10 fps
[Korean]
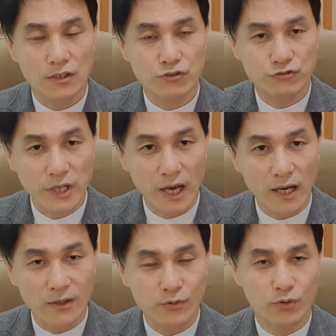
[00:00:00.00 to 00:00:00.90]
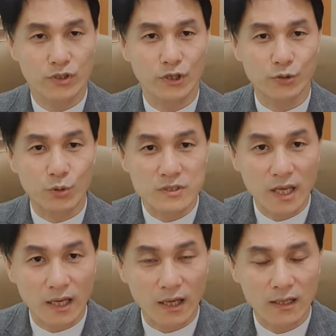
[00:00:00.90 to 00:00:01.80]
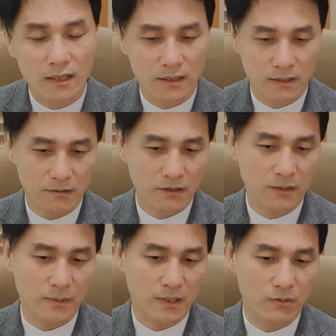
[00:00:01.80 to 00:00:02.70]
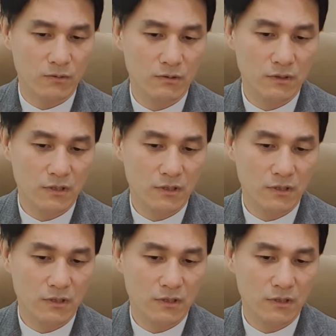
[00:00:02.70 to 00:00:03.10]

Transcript: 누나 또는 여동생 이렇게 말하고